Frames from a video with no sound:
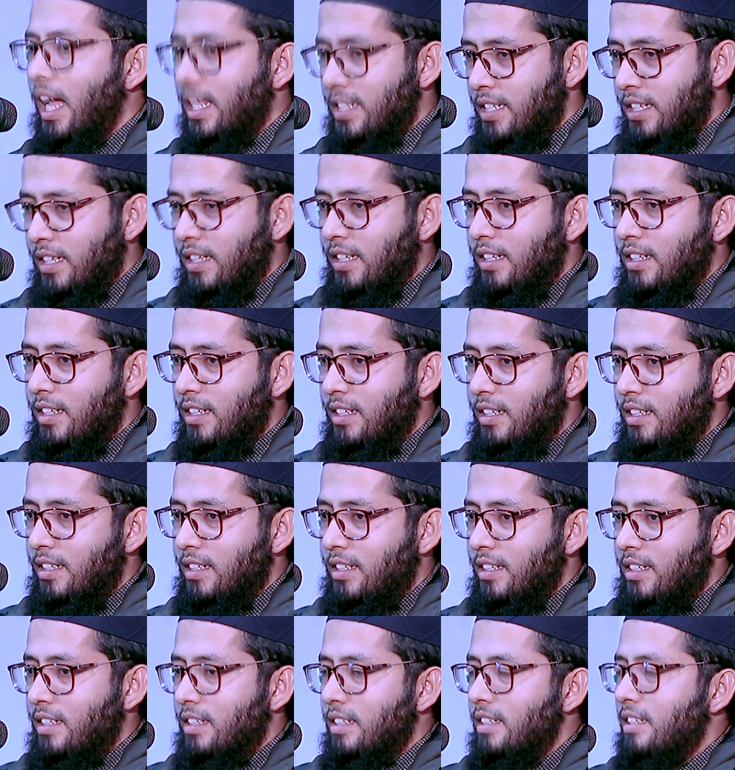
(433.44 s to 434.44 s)
আছে
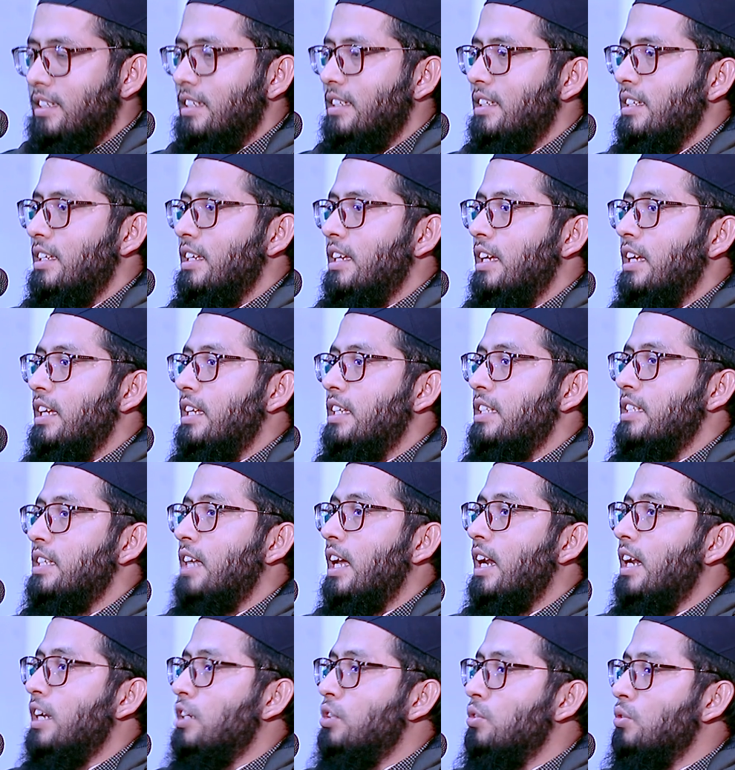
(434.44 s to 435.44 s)

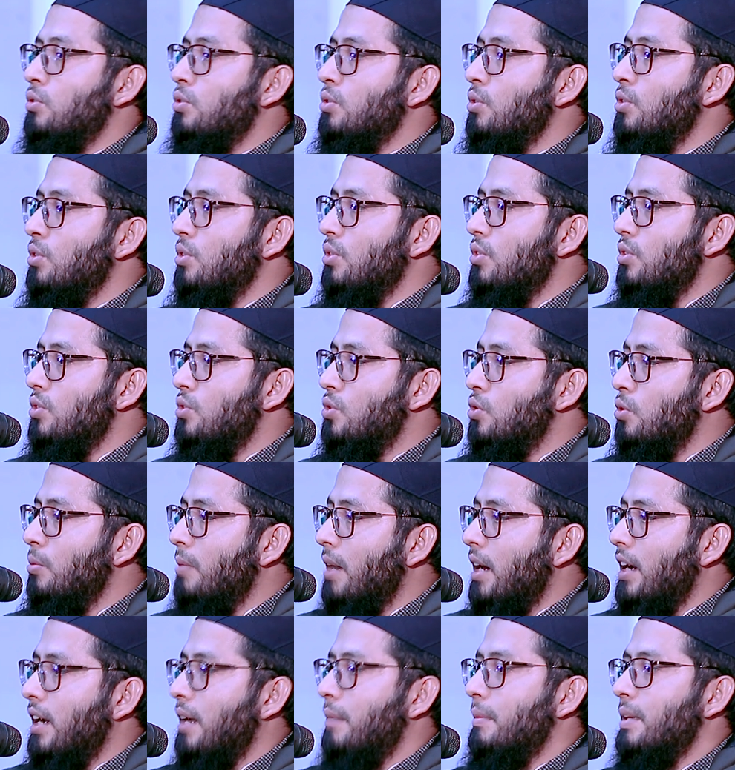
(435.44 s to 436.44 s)
যারা শুধু
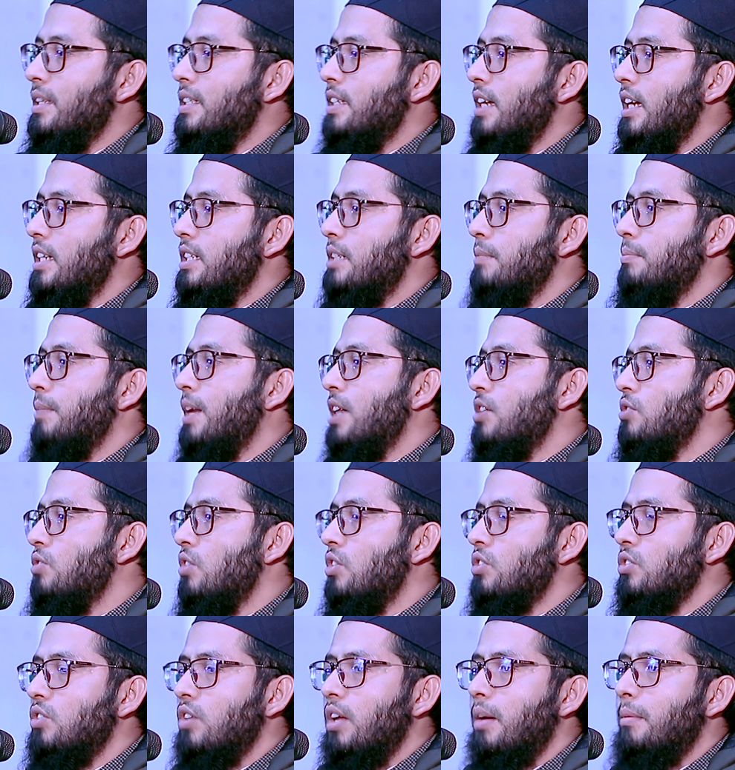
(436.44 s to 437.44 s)
জুমার নামাজে আসে পাঁচ
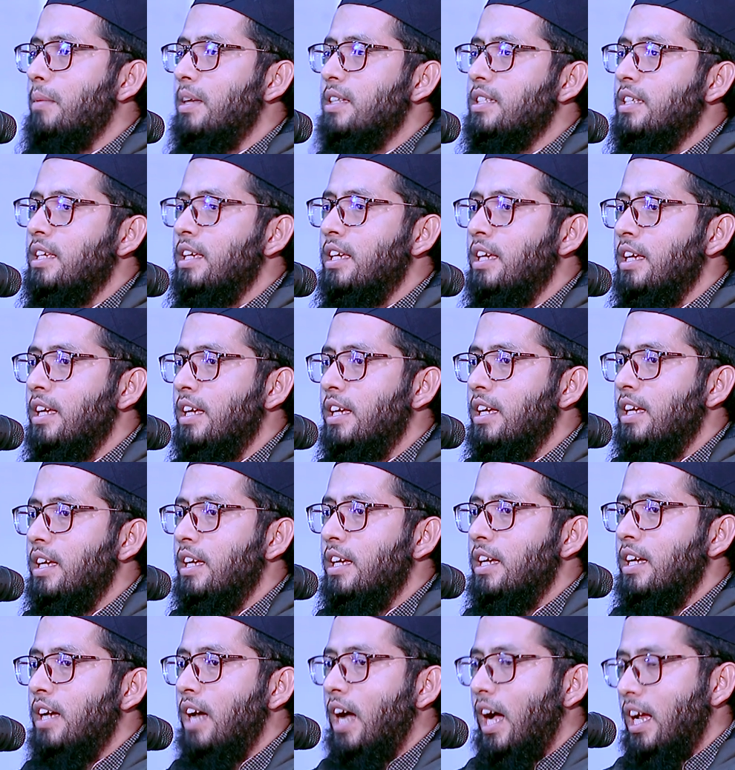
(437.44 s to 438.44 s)
অক্ত নামাজে
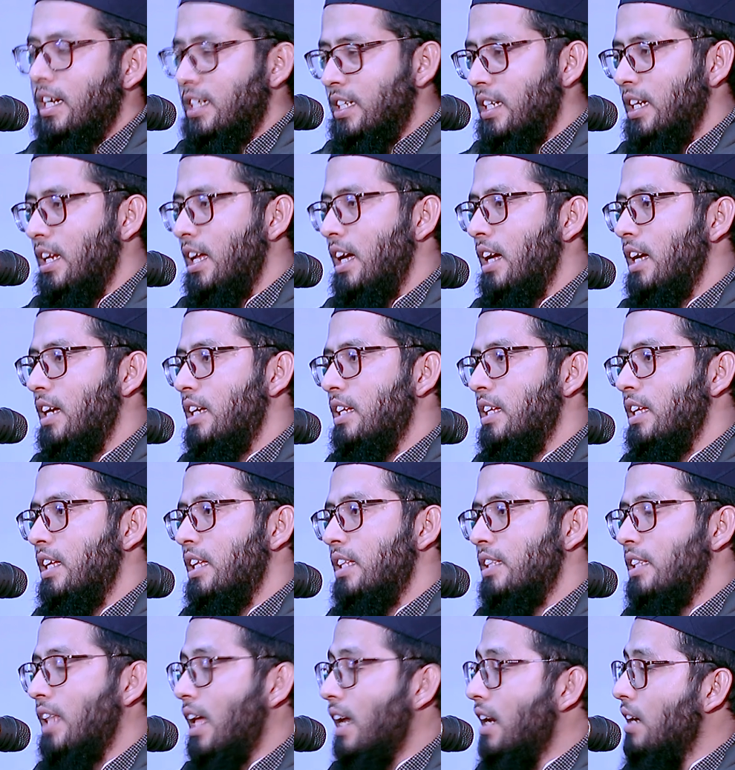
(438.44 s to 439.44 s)
আসে না
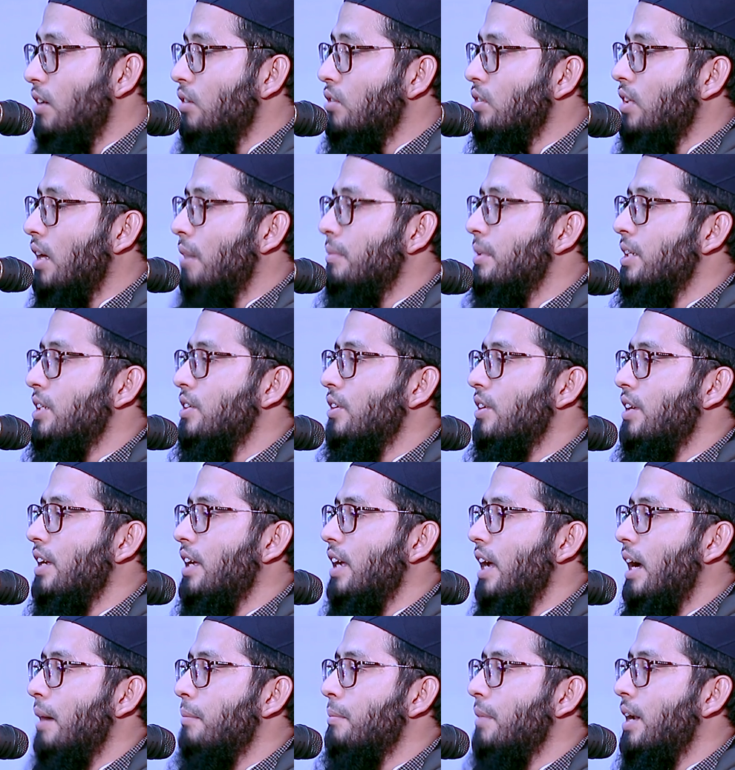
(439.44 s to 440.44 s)
তারাও দাবি করে
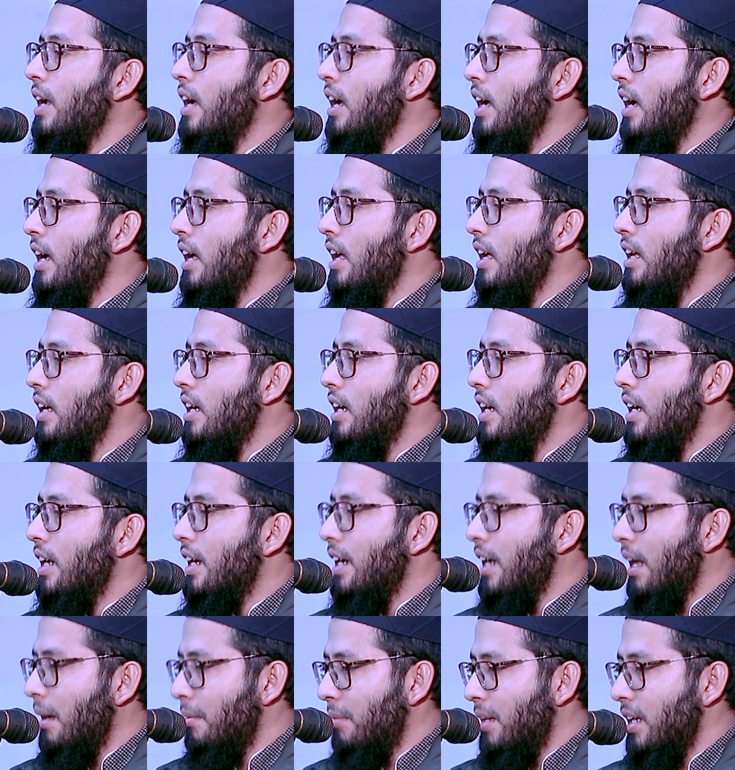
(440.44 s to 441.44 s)
আমরা
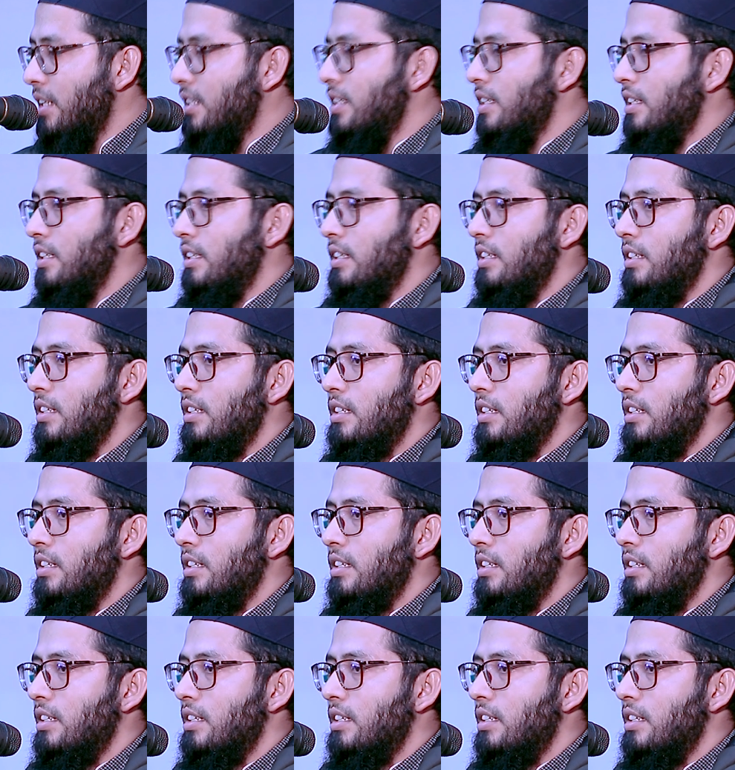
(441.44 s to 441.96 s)
নামাজি